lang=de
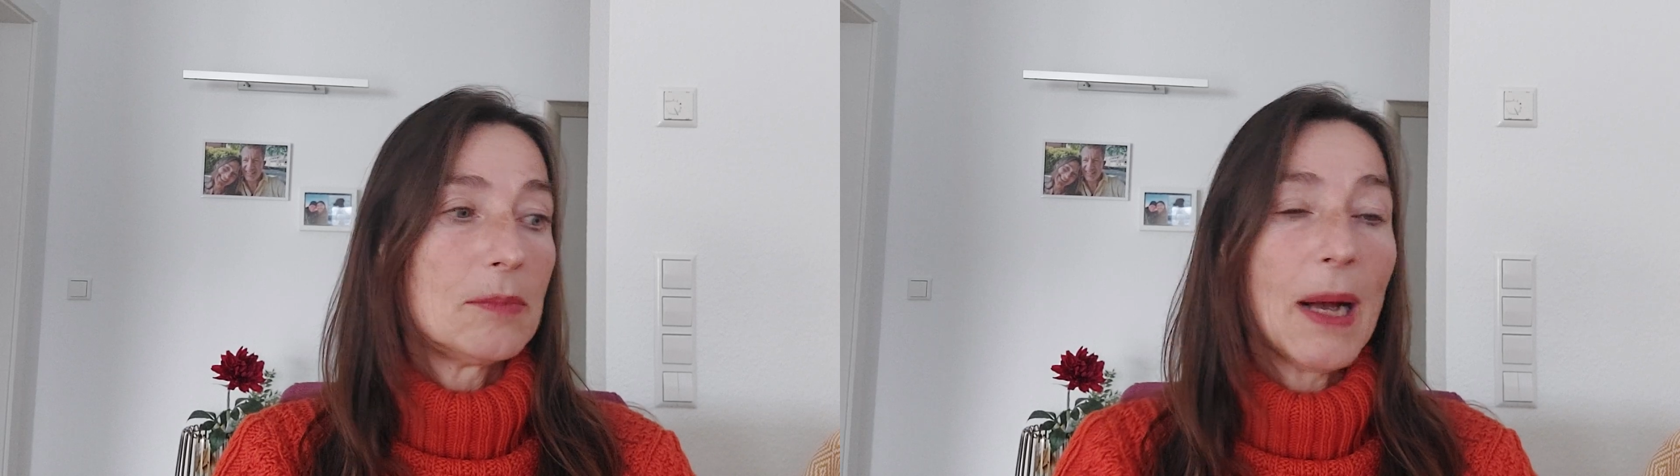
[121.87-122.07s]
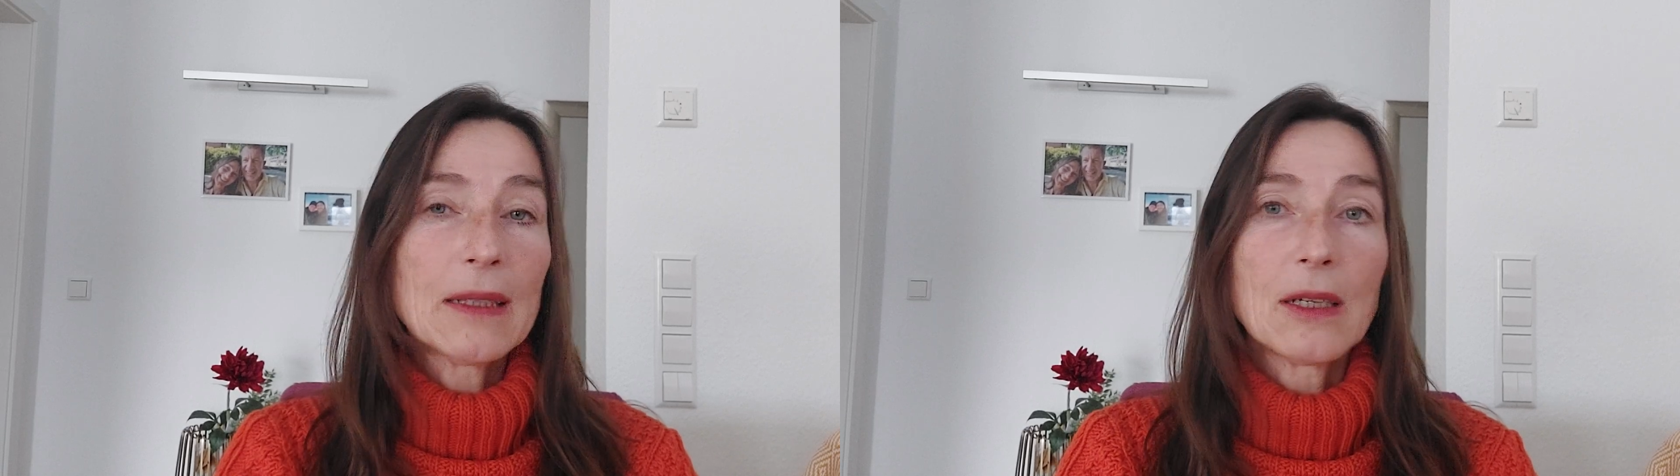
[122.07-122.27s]
ich
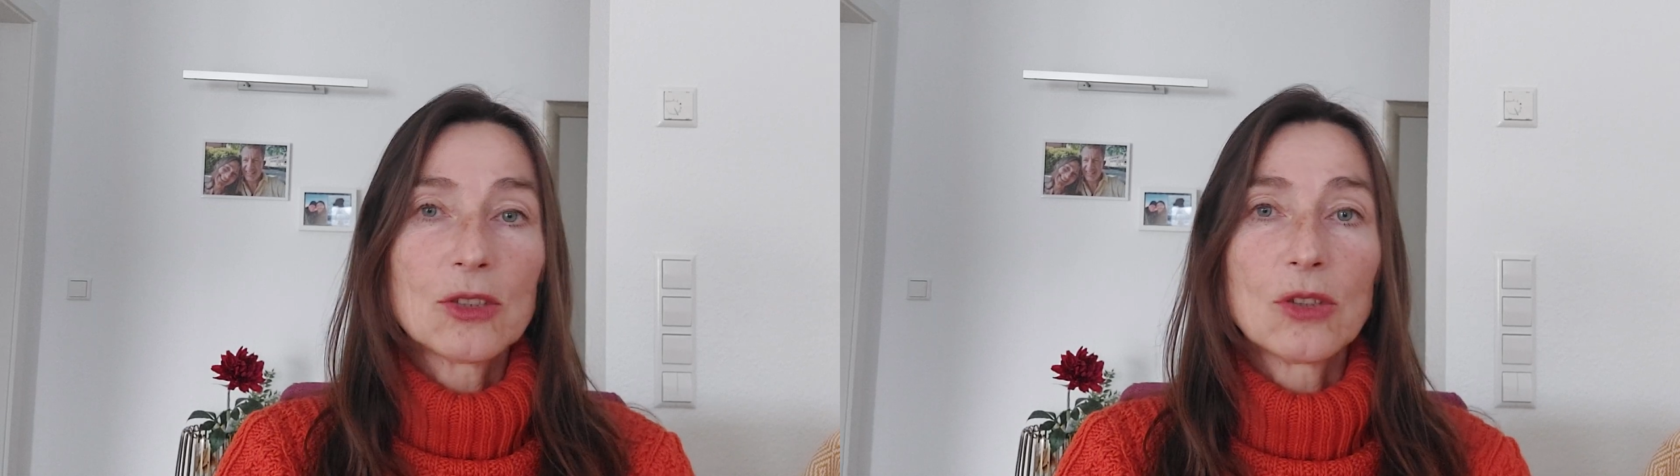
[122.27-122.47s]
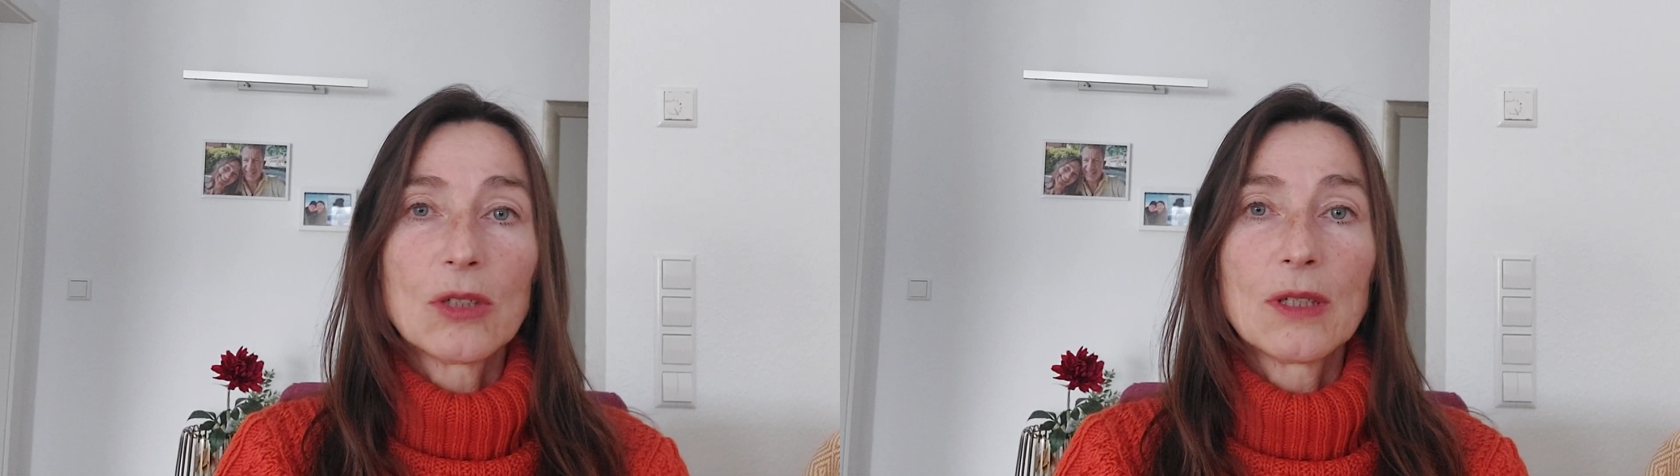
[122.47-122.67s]
mache ja
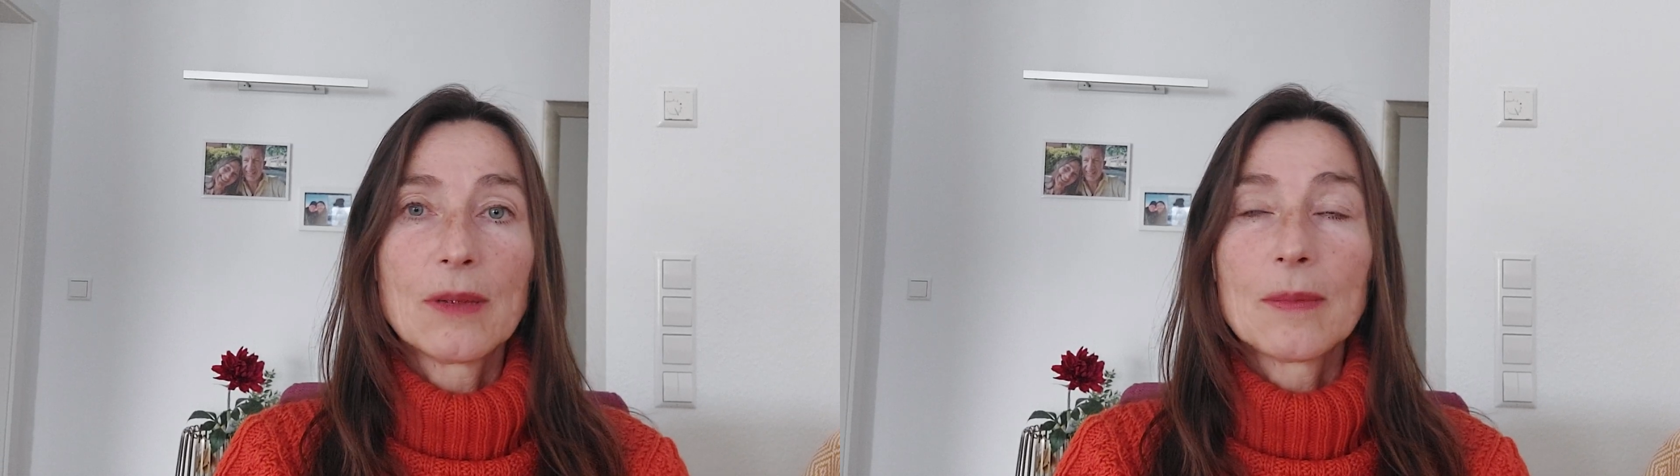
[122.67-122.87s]
schon.